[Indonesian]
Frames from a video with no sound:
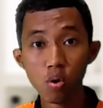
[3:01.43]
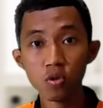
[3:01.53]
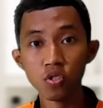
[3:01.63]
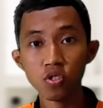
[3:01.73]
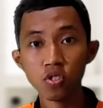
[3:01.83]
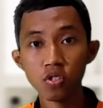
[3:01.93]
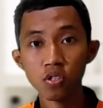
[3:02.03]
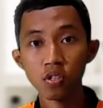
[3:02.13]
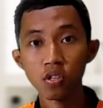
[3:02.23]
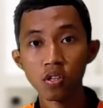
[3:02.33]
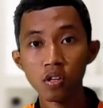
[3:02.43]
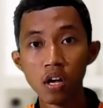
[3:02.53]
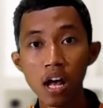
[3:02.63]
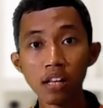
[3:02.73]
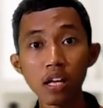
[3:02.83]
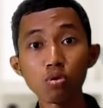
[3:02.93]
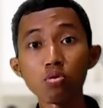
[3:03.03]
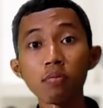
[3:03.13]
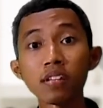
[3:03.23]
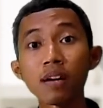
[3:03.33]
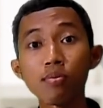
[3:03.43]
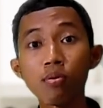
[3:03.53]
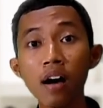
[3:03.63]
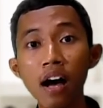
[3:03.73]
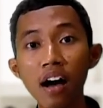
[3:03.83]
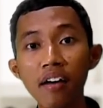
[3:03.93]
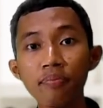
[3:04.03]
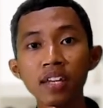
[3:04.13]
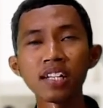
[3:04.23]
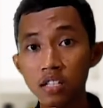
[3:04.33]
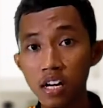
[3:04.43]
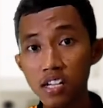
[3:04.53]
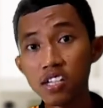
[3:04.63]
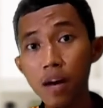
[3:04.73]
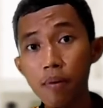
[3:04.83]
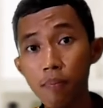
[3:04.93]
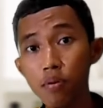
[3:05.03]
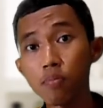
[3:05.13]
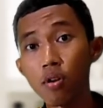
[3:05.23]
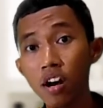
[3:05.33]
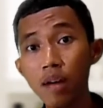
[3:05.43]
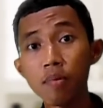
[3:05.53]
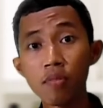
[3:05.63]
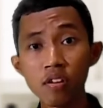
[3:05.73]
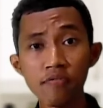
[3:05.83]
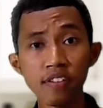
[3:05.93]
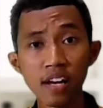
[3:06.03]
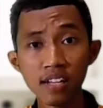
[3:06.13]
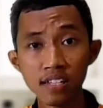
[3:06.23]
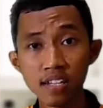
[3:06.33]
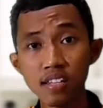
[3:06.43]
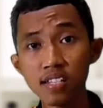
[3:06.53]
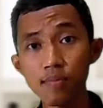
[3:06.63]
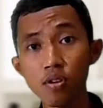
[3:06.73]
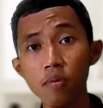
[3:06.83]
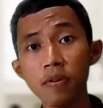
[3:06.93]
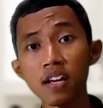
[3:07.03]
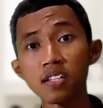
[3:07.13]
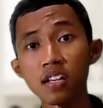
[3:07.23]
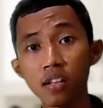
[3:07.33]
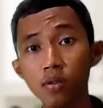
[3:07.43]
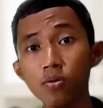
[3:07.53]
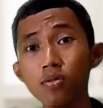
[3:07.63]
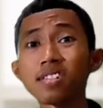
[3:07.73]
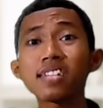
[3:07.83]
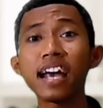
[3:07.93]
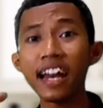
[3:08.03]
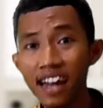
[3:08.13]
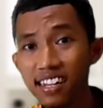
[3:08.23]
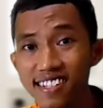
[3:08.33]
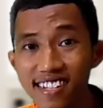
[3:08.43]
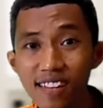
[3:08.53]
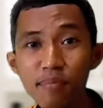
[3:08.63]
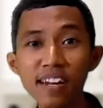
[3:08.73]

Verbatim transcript: source atau sumber terbuka. Jadi siapapun boleh memodifikasi sistem operasi itu seenak jidat